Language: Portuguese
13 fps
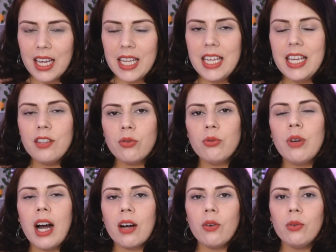E
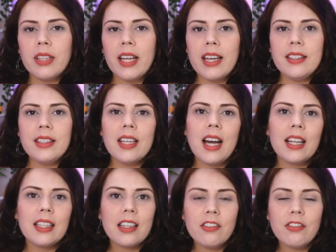isso acontece
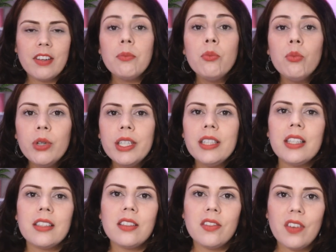através,
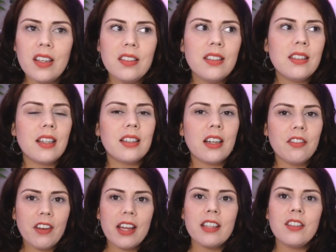muitas vezes
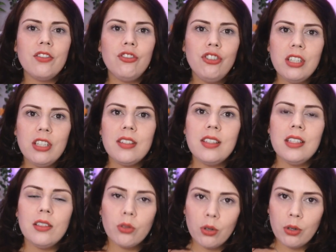através de
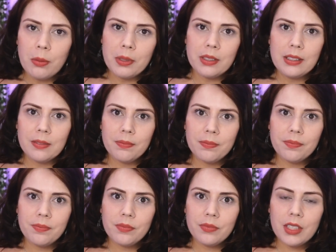sintomas.
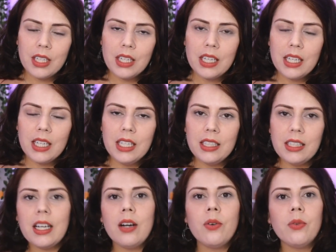
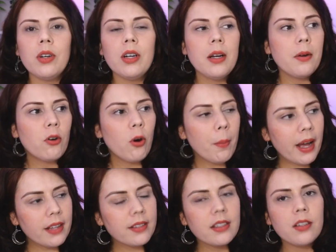Então,
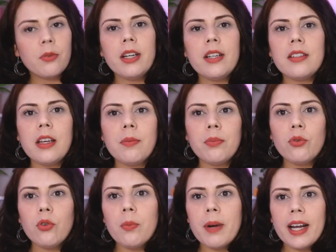começa, por exemplo,
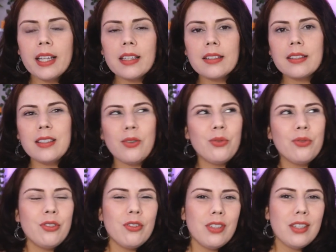com uma
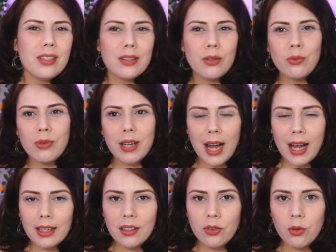relação
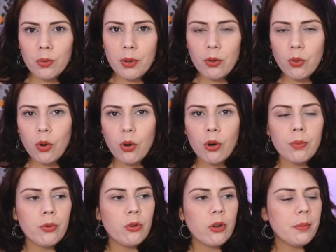truncada com o meu
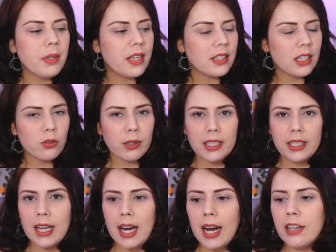corpo, com a minha
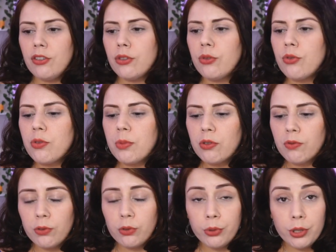sexualidade, com os meus
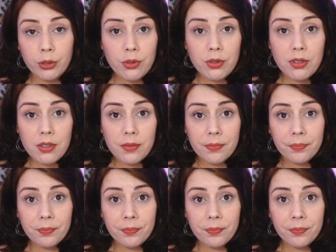fluidos.